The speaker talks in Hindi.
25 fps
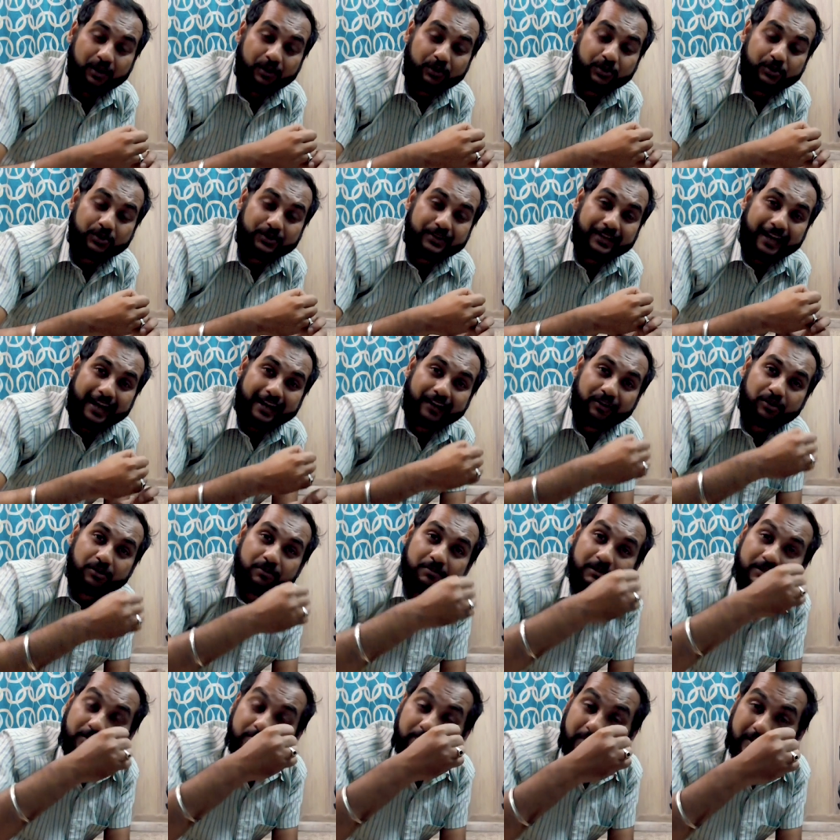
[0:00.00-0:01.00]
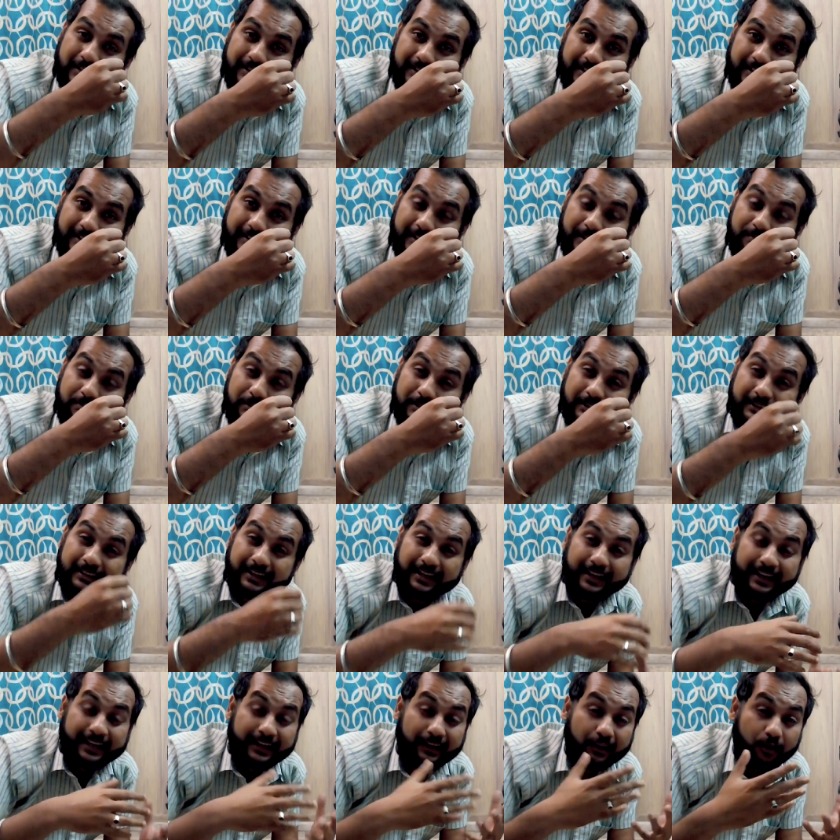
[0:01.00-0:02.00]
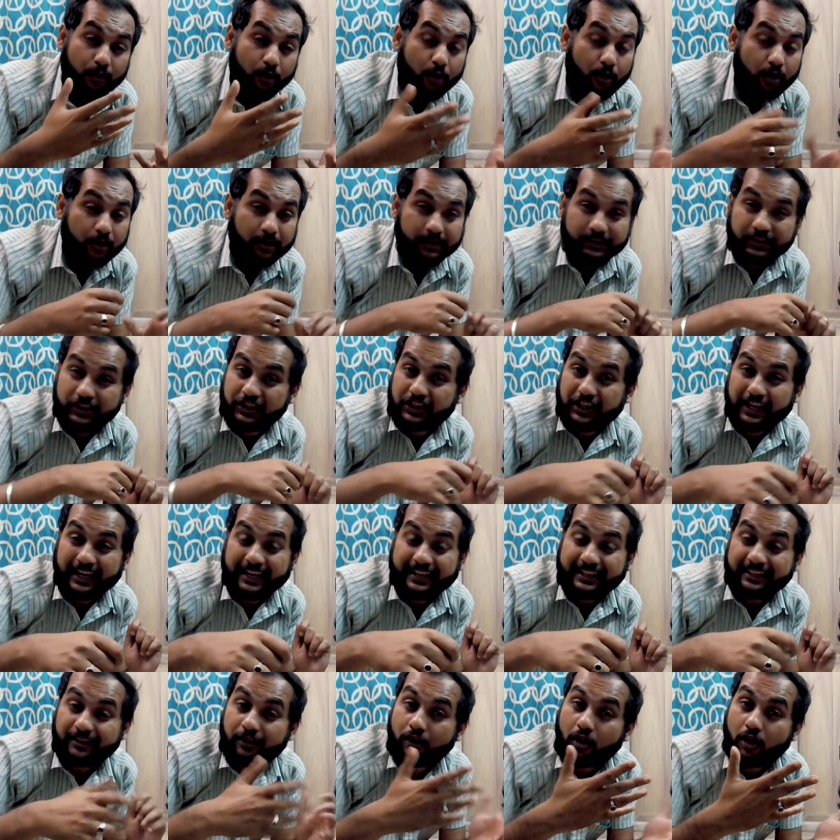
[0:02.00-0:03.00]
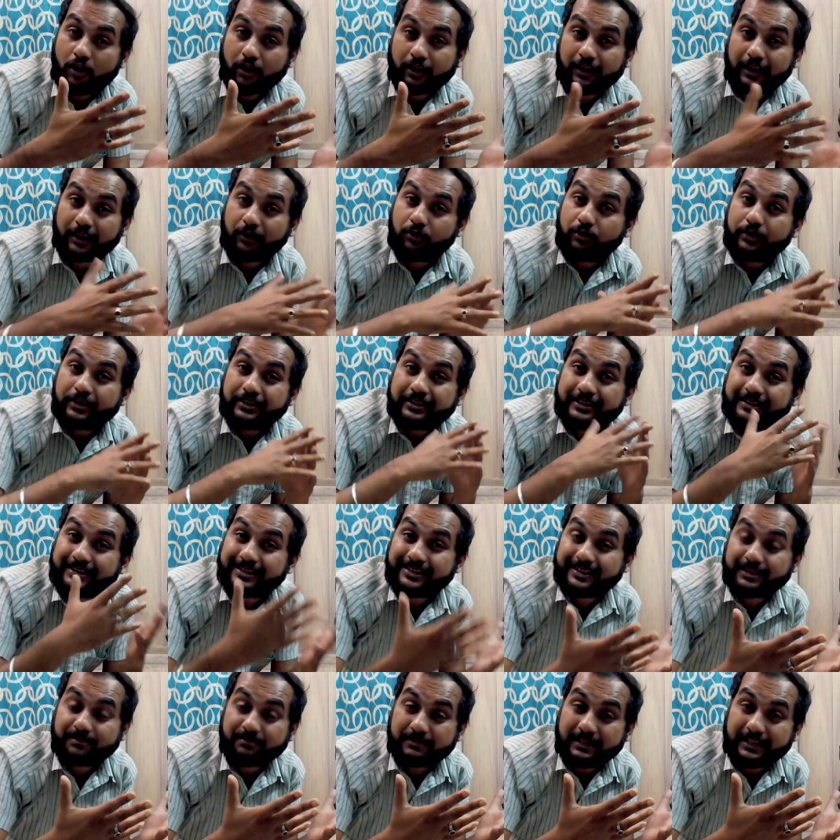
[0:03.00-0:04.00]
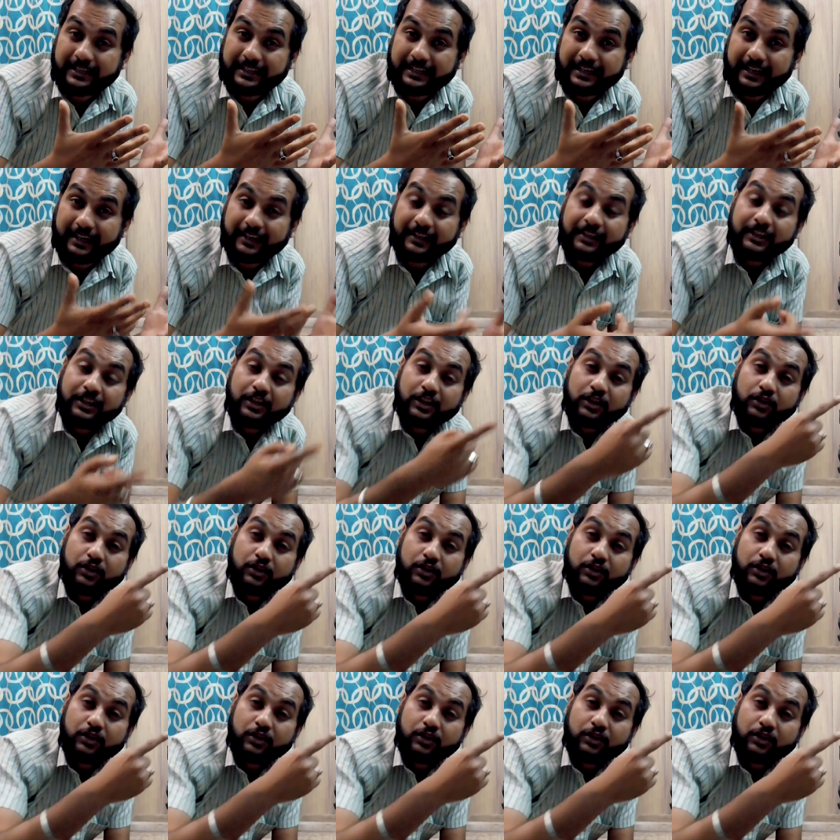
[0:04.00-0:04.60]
और उस सैक को बस बंद करना पड़ता है लॉक चेन लॉक का कोई सिस्टम नहीं है